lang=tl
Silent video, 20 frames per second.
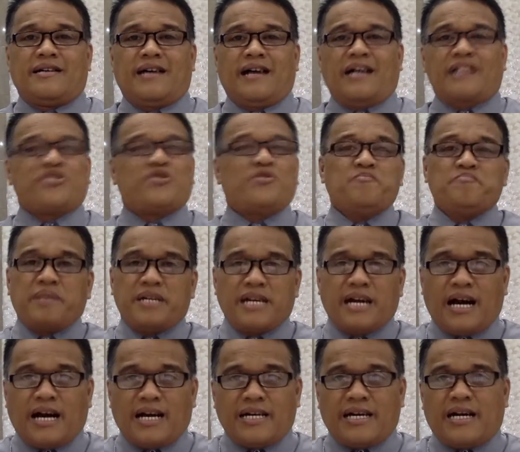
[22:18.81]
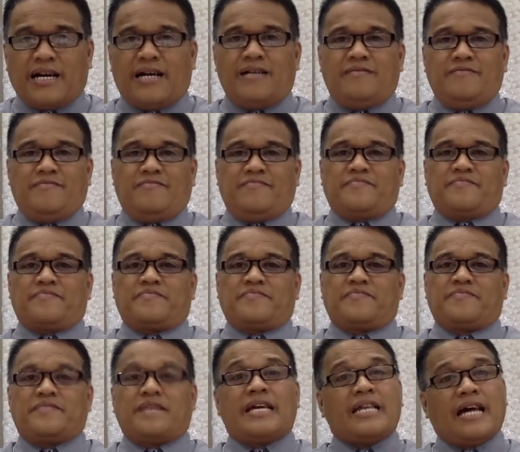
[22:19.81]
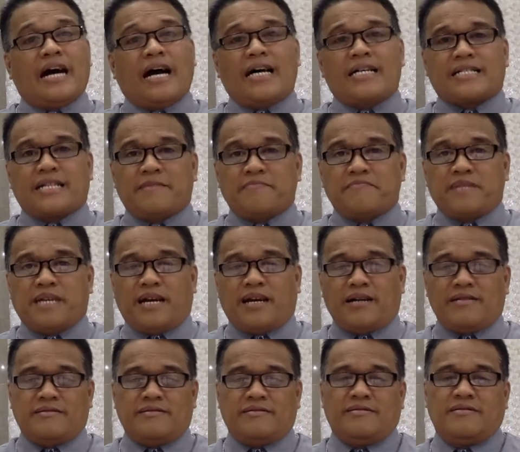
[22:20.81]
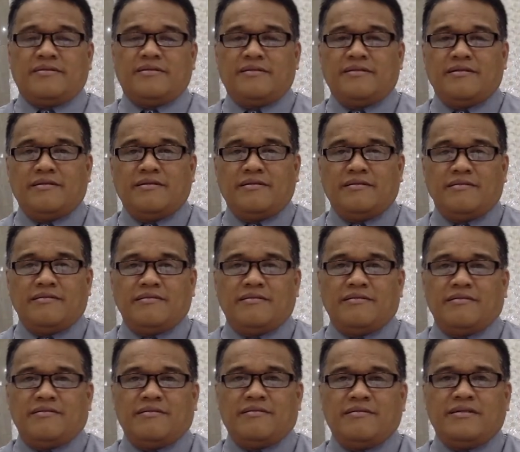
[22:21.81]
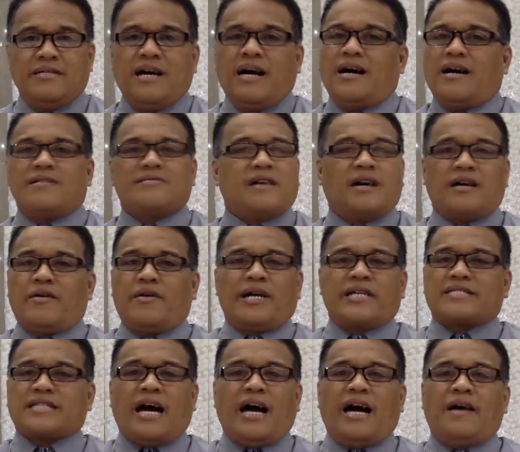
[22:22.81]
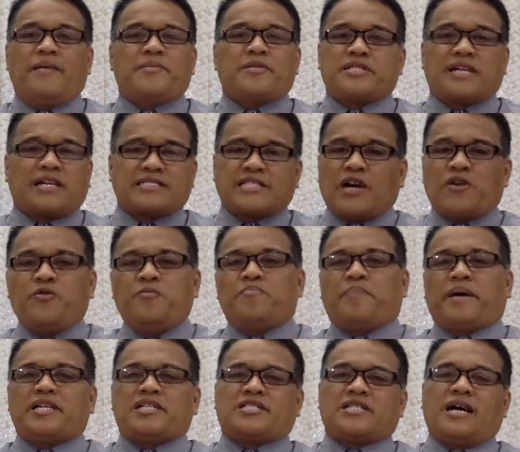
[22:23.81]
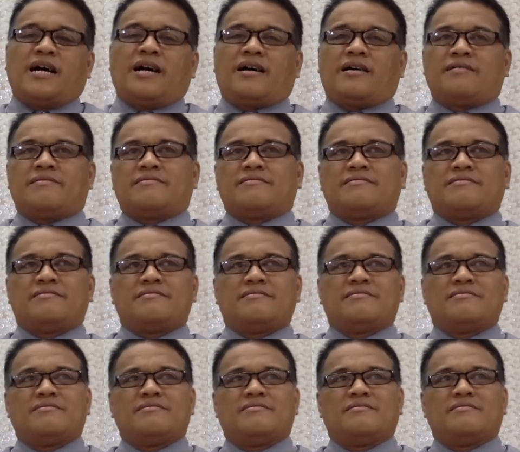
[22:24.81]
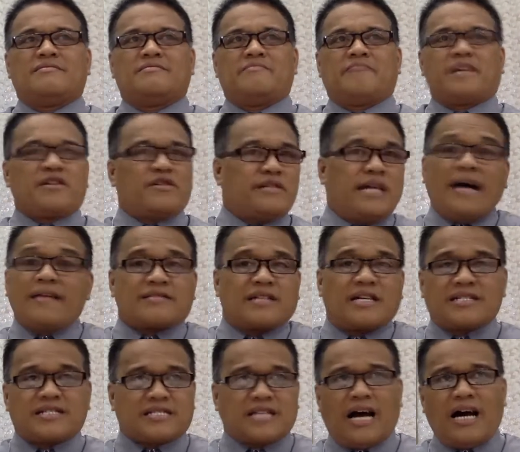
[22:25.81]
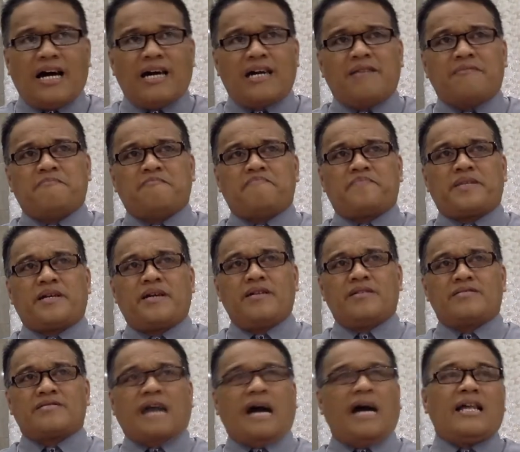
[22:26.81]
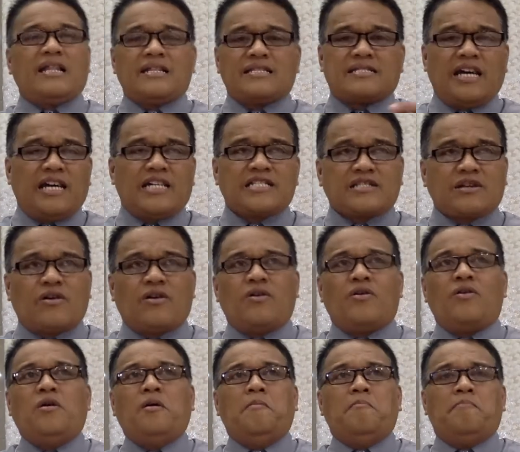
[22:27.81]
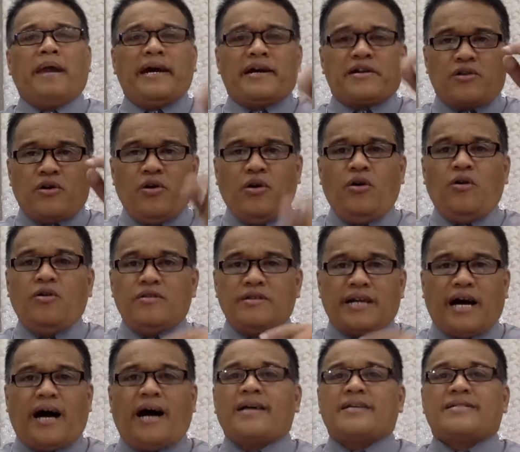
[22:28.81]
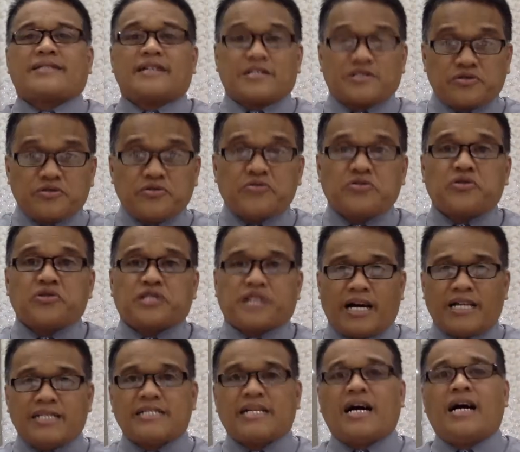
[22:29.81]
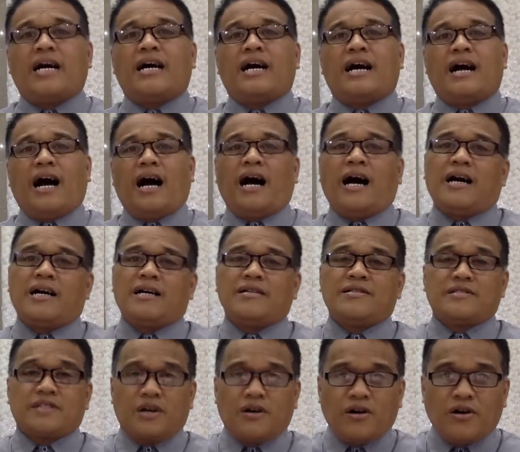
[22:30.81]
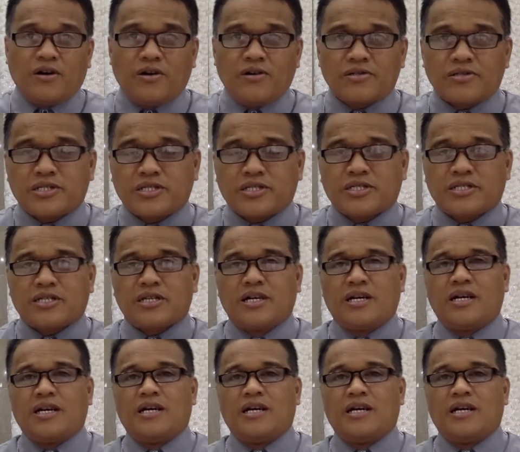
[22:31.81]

at yung biyaya na inaasam niya. Yeah, there were times nagtagumpay siya. Pero not this time. Dahil dito, mayroong nais ituro sa kanya ang Diyos.